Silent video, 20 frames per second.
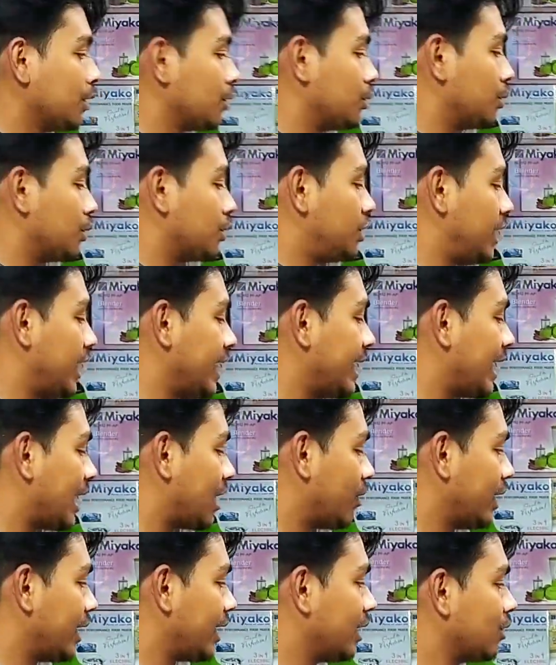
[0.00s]
তো সেই
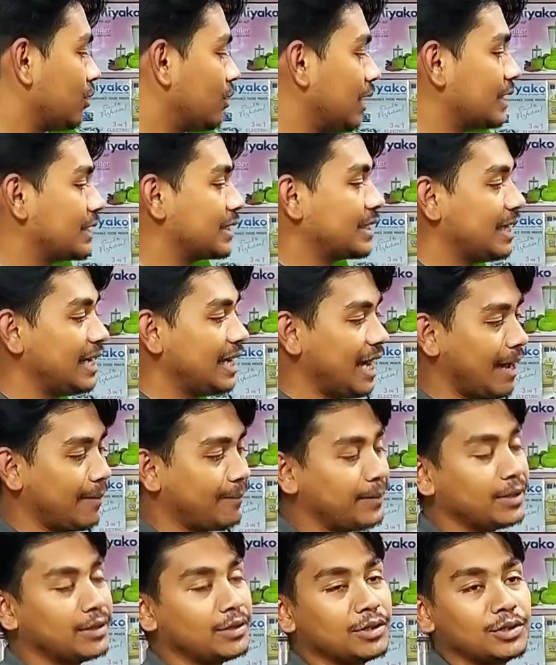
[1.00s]
কারণে কিন্তু আজকে
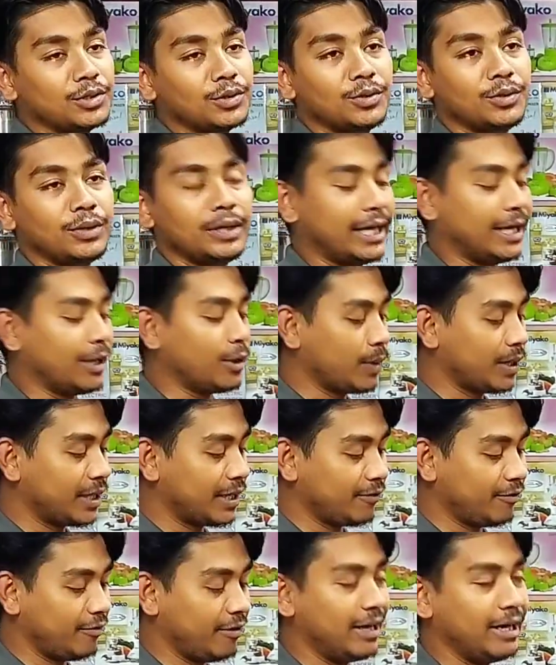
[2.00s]
আপনাদের জন্য এরকম
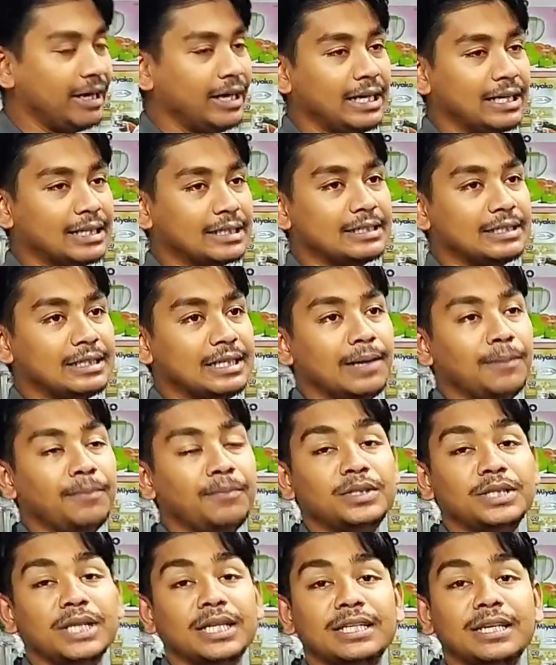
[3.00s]
একটা ফ্যান নিয়ে আসলাম
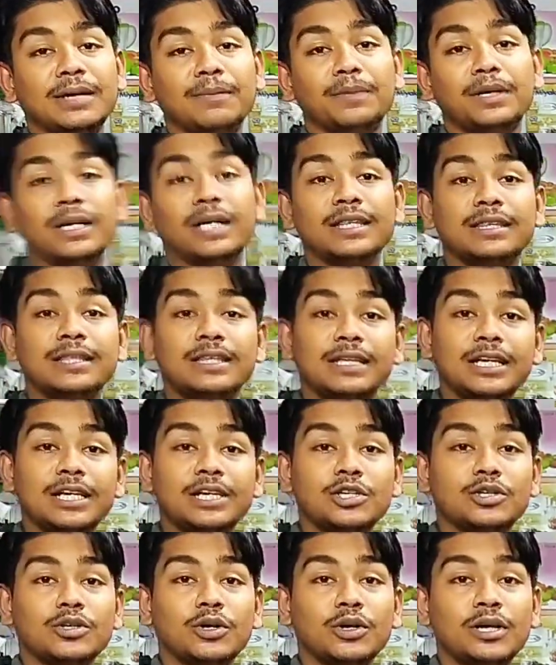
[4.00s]
যাতে আপনারা
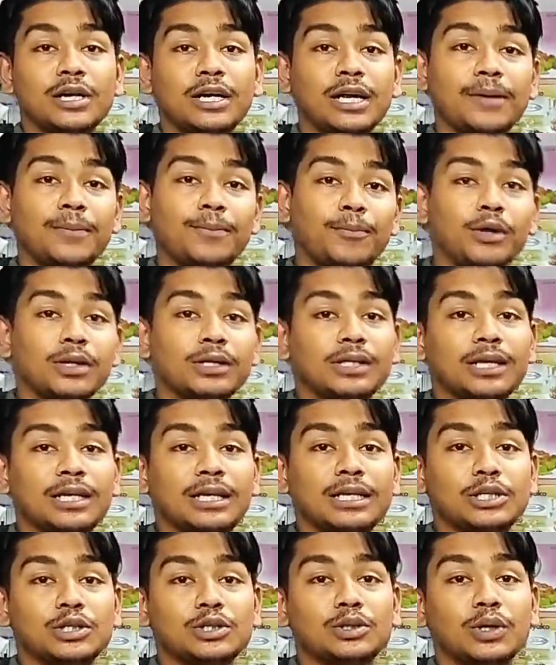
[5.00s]
30 ঘন্টা
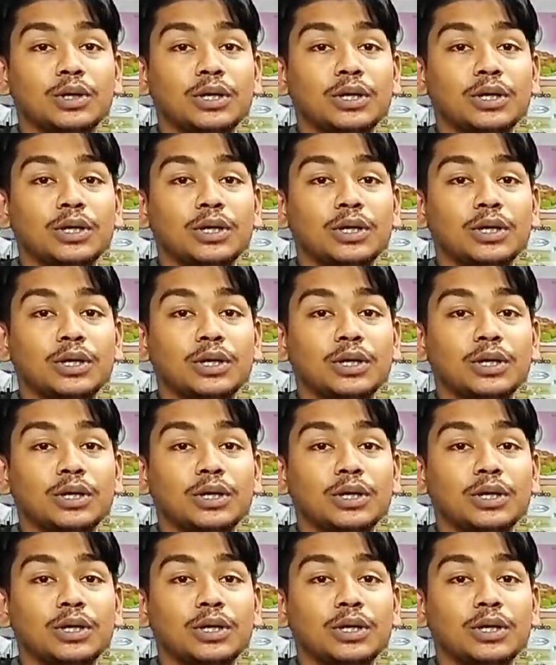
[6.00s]
45